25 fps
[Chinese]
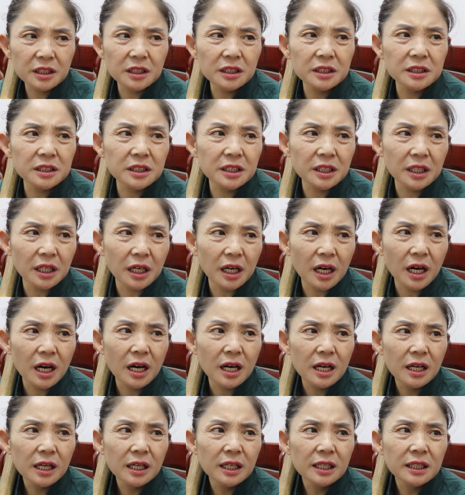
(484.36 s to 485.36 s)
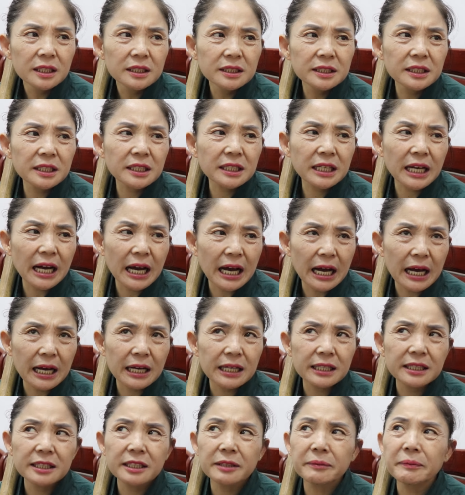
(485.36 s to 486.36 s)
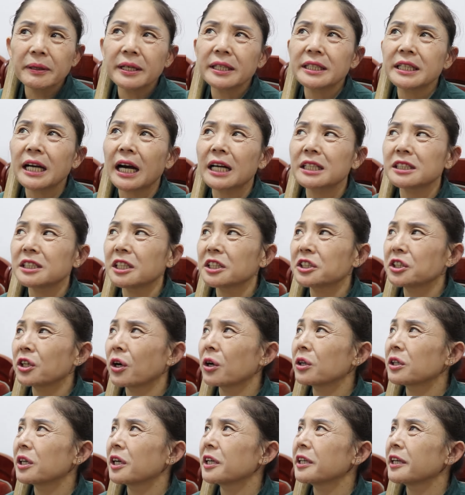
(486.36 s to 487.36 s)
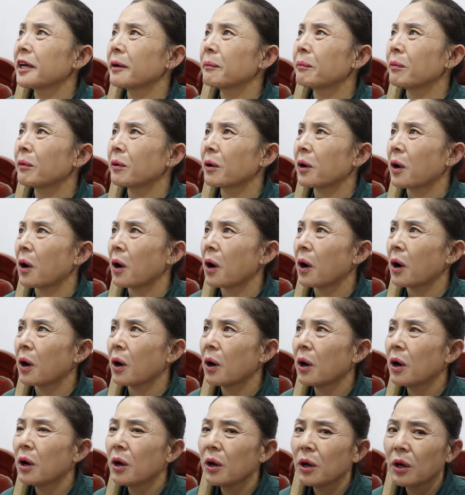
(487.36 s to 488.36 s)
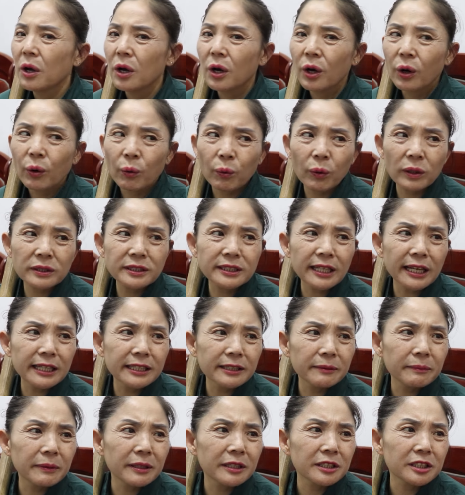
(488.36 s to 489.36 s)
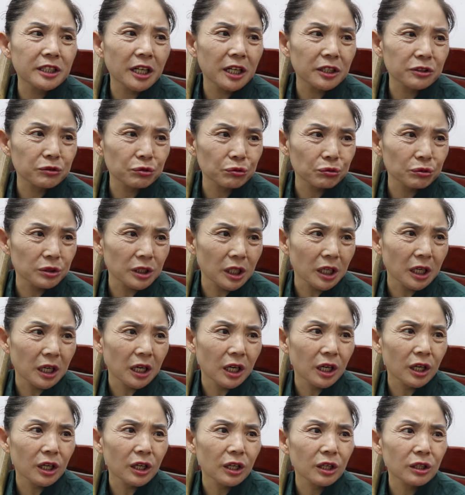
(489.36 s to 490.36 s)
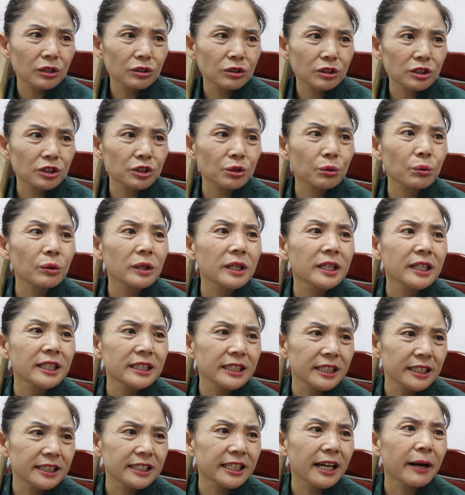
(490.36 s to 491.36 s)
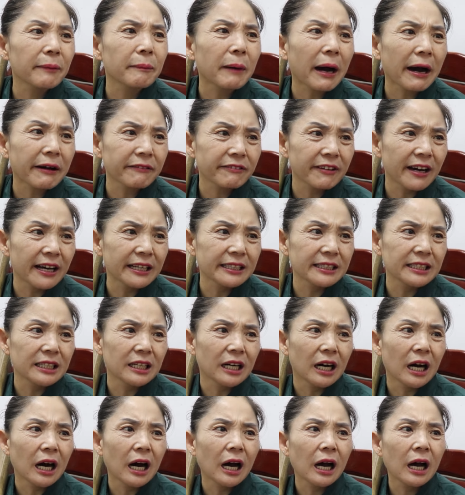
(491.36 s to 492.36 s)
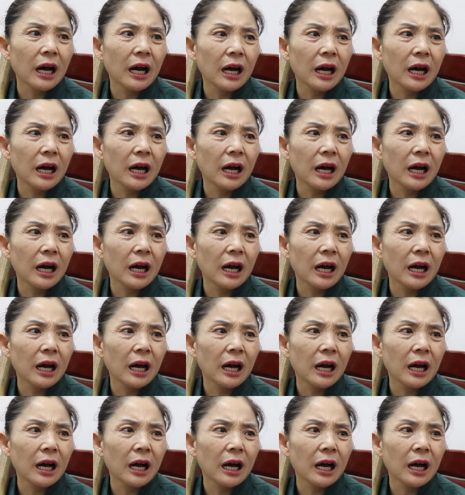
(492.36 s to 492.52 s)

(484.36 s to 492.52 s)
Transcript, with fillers: 婷婷，你看你们家这条件也不好，我在你们这住着，只会给你添麻烦的。